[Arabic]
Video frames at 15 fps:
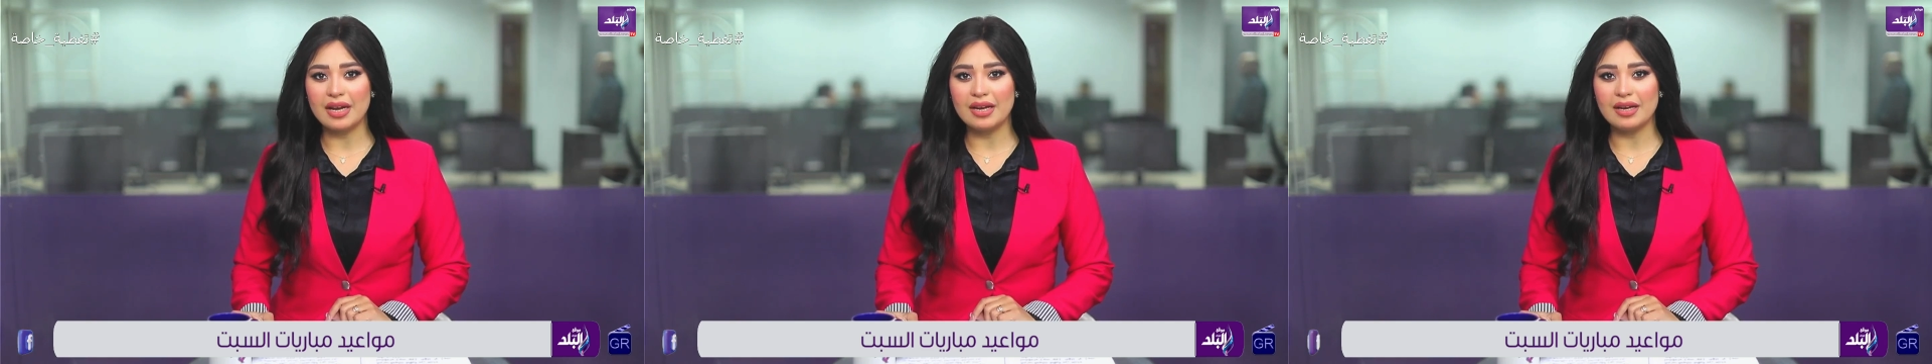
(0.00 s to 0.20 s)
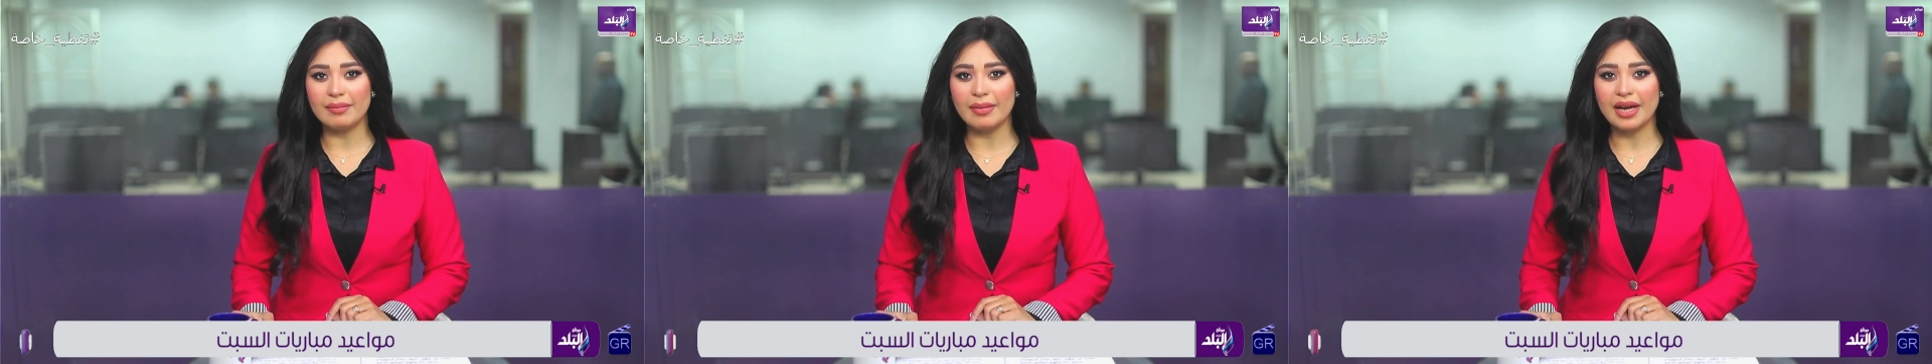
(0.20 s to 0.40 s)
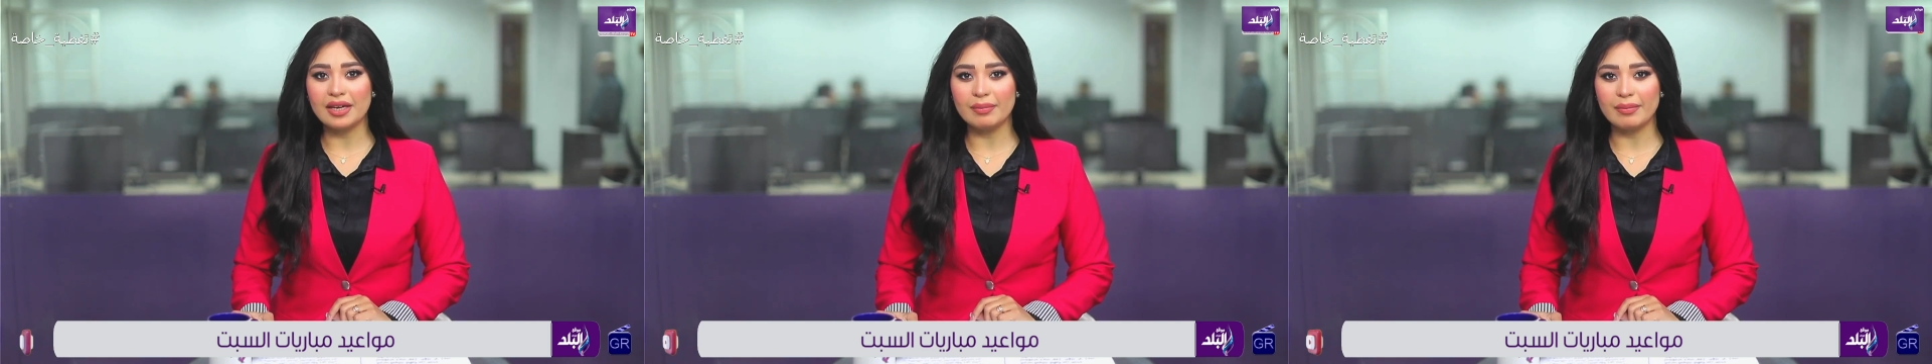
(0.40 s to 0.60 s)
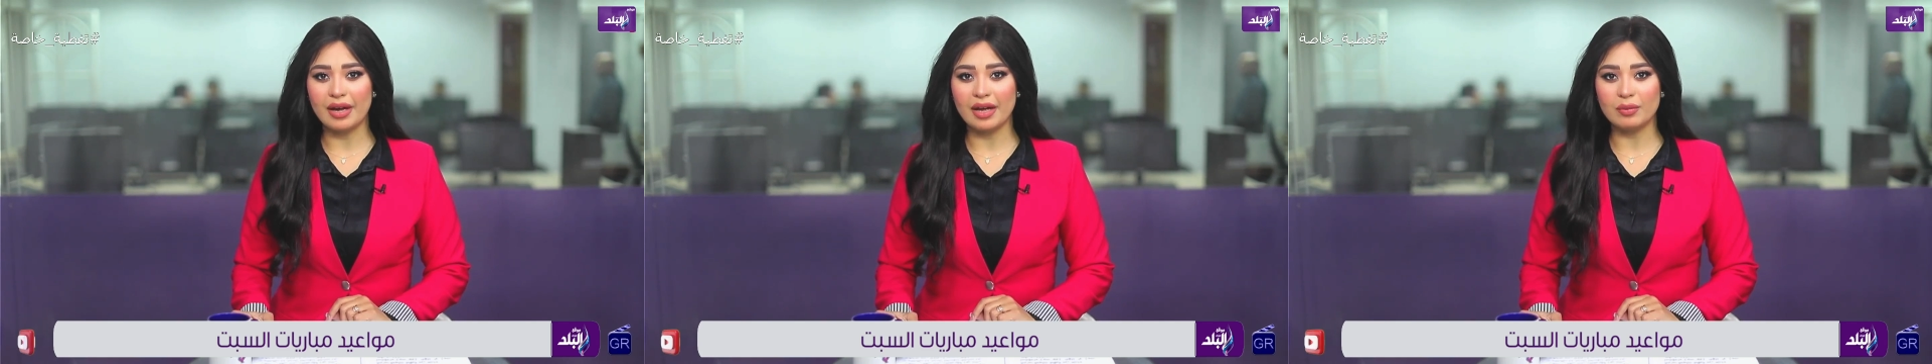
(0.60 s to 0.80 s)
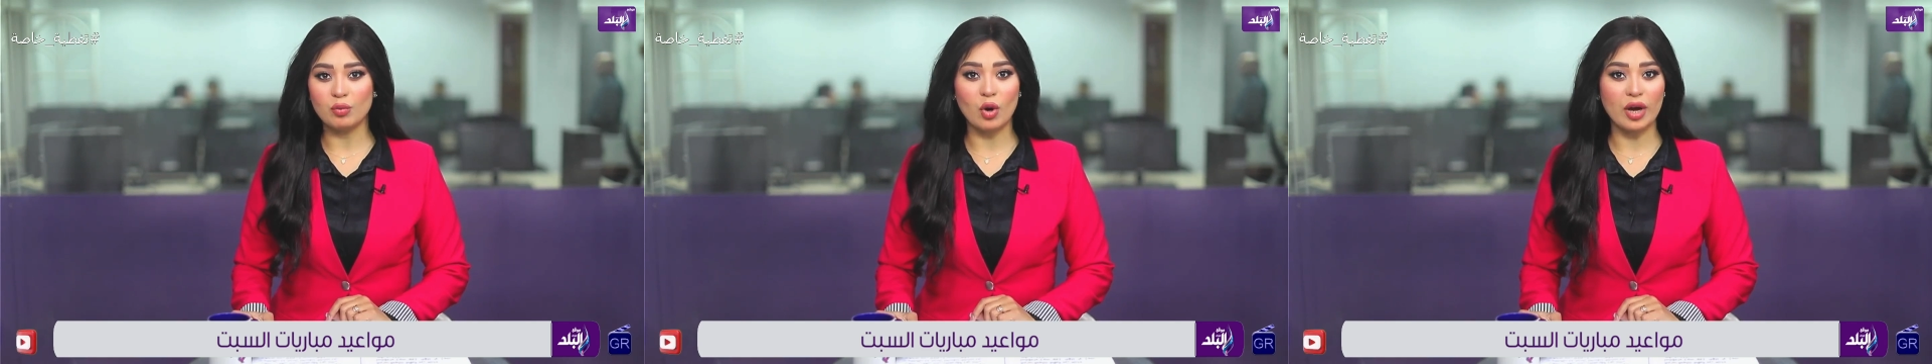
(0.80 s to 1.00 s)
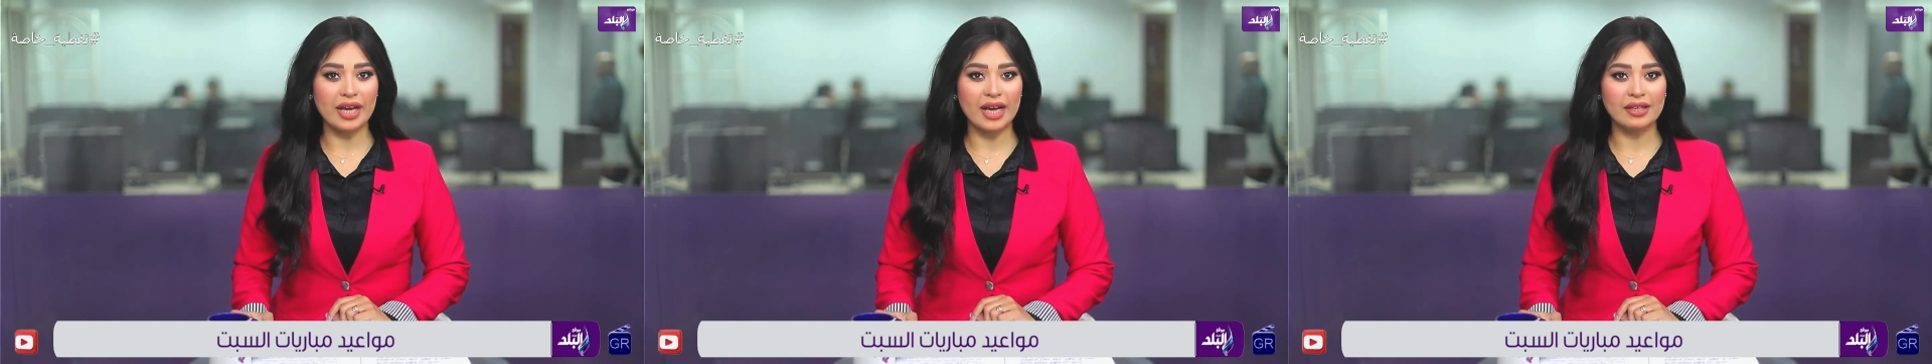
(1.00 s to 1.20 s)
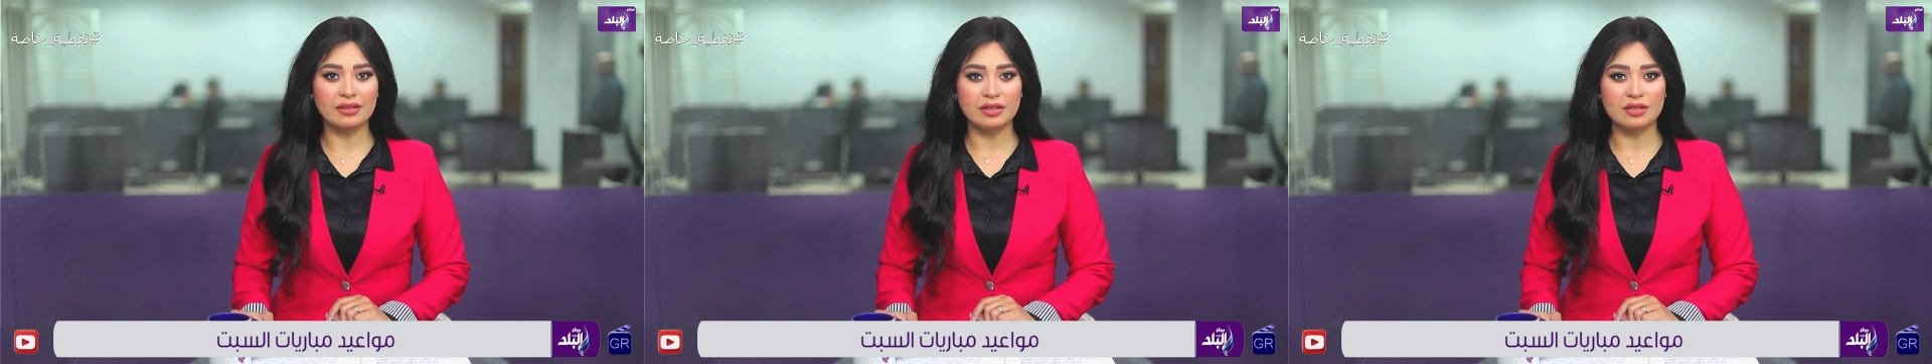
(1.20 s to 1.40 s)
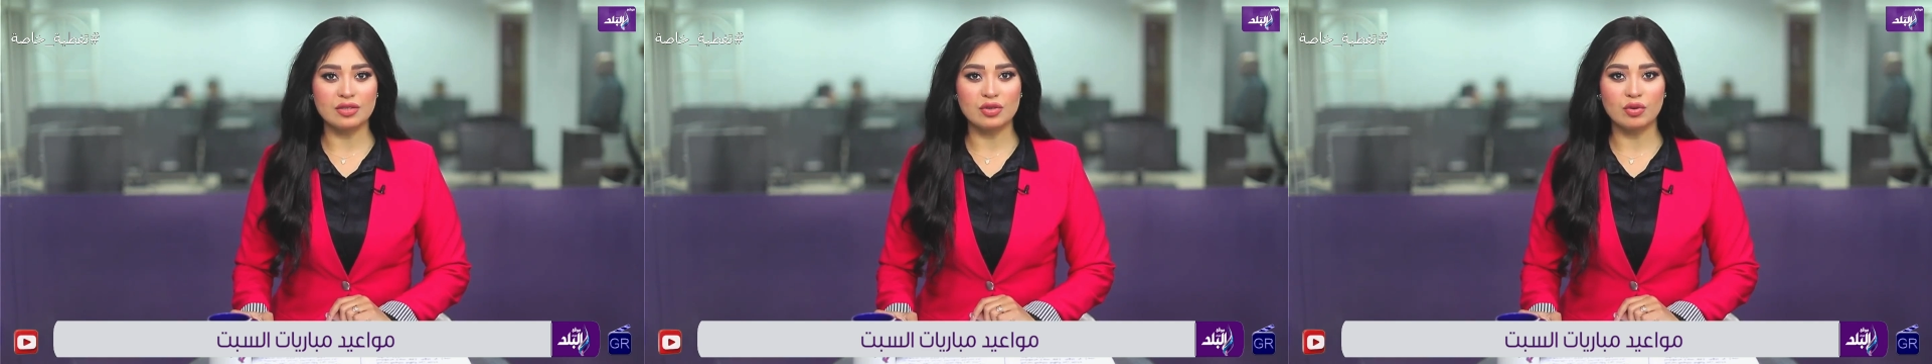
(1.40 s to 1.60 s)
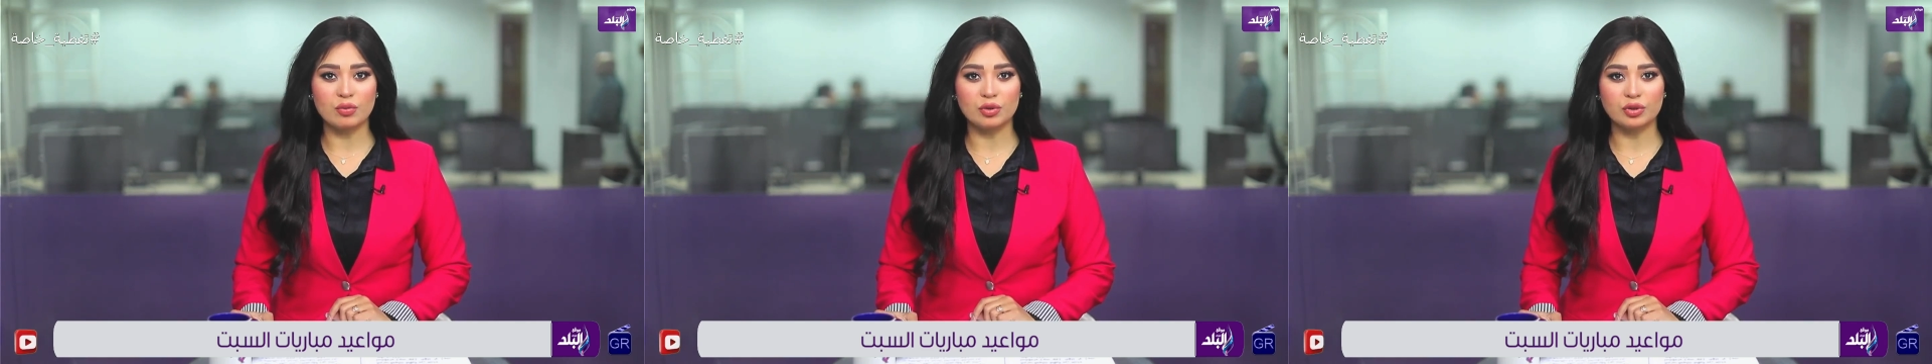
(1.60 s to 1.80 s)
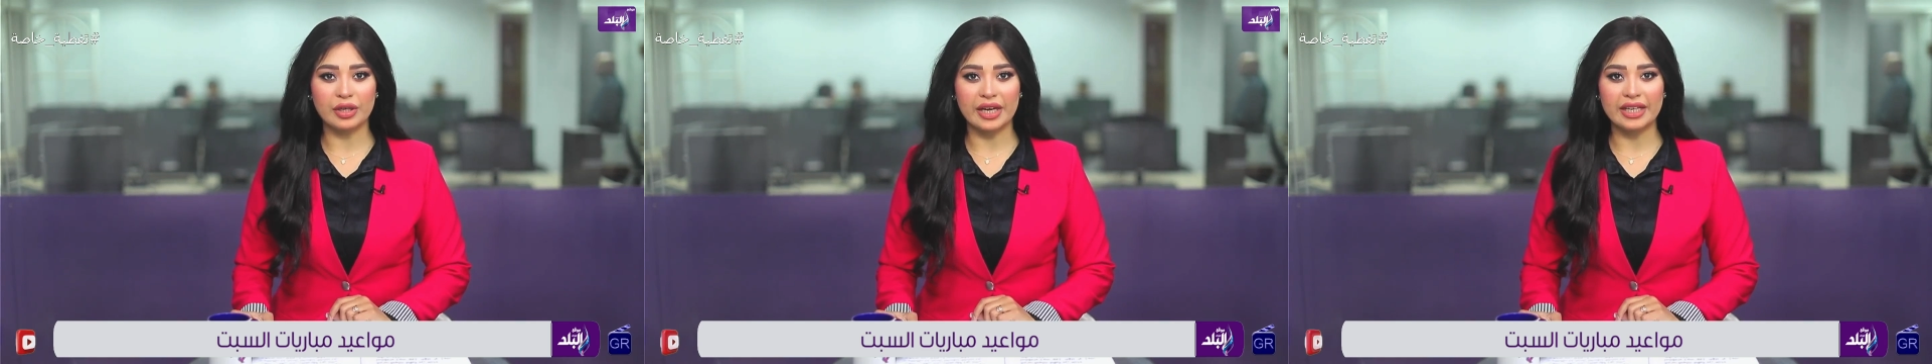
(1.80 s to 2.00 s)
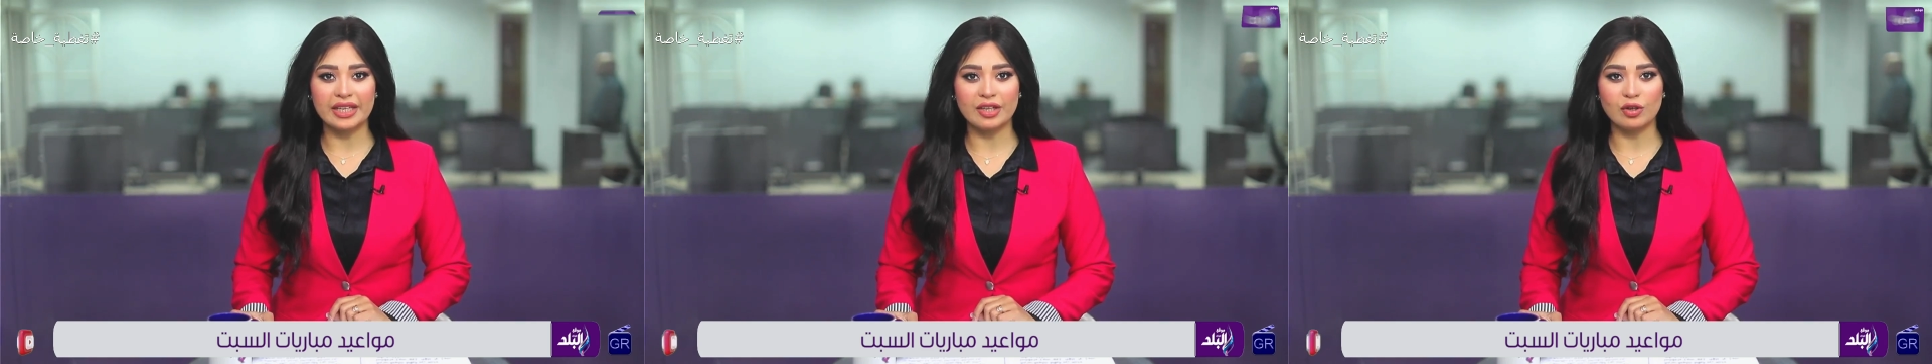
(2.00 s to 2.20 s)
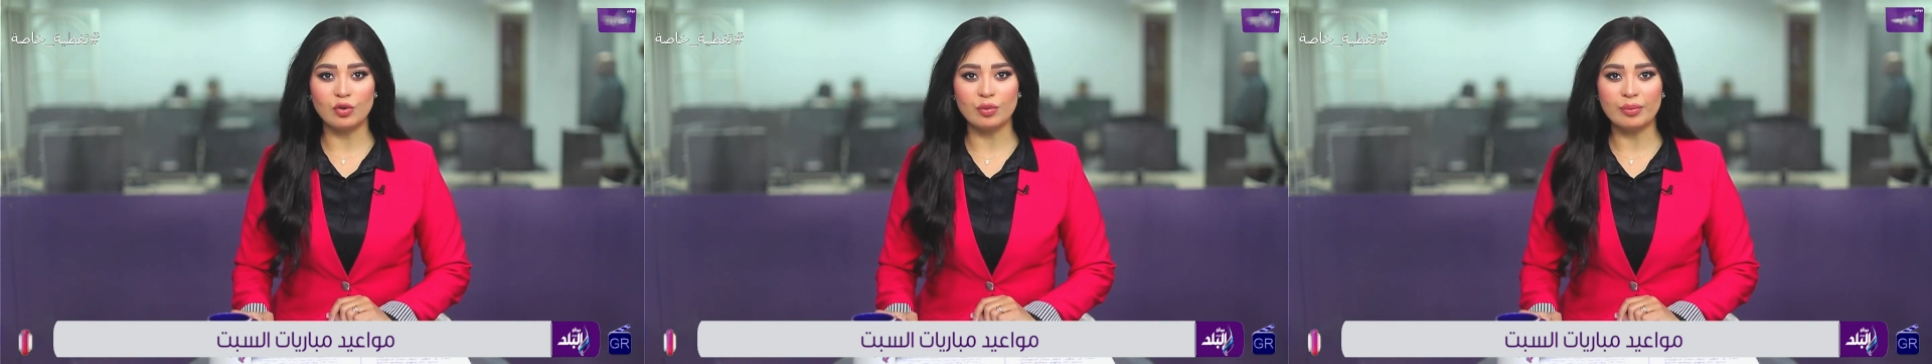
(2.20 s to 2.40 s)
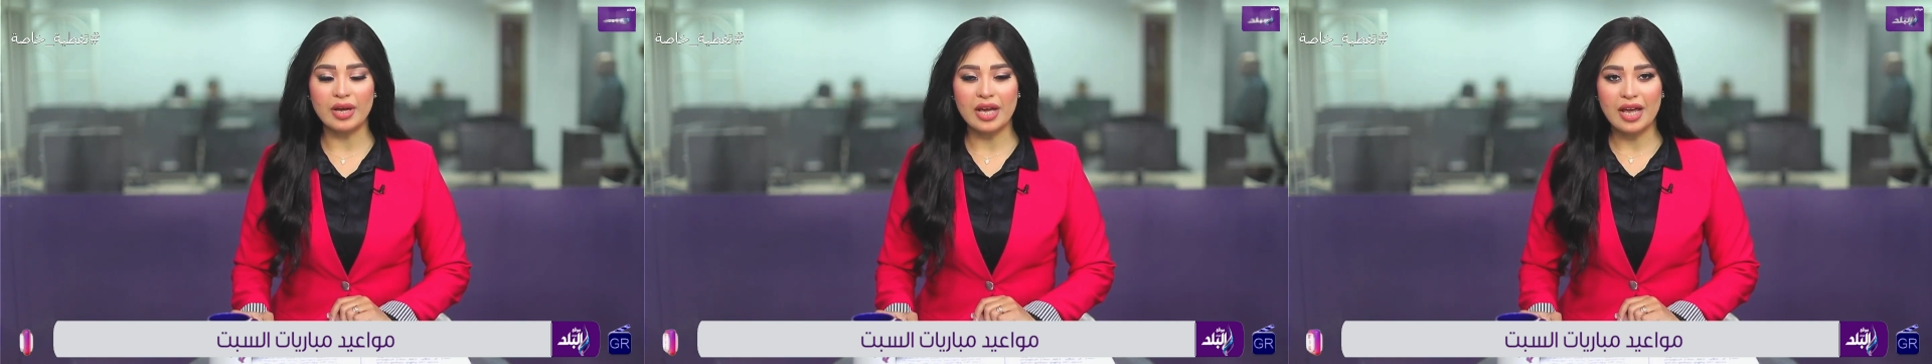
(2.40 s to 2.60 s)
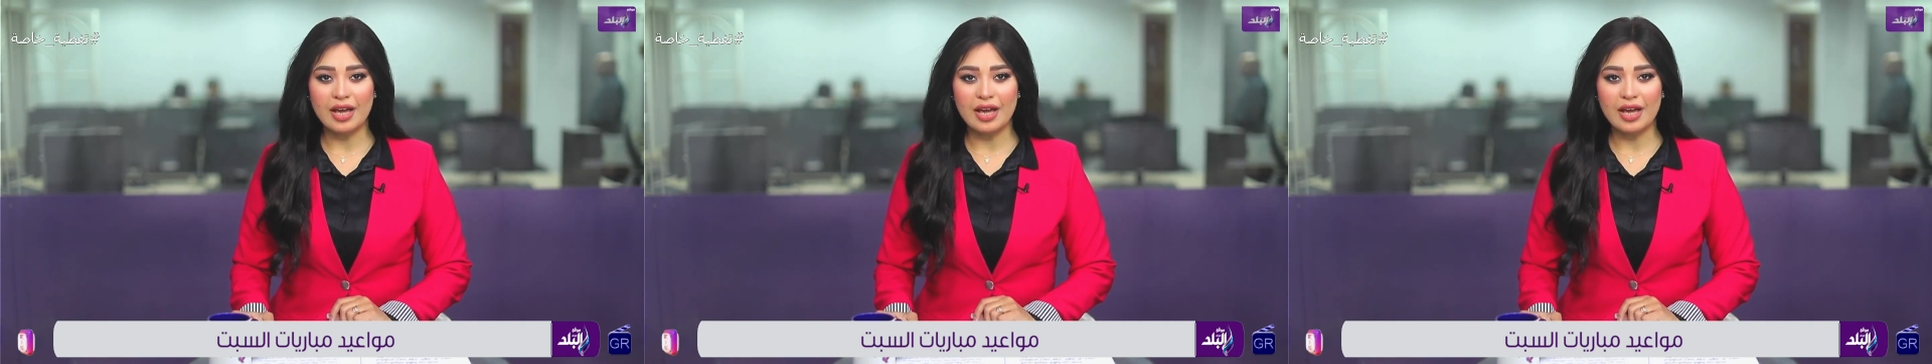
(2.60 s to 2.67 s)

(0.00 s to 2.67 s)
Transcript: المغرب لمواجهه نظيره البرتغالي اليوم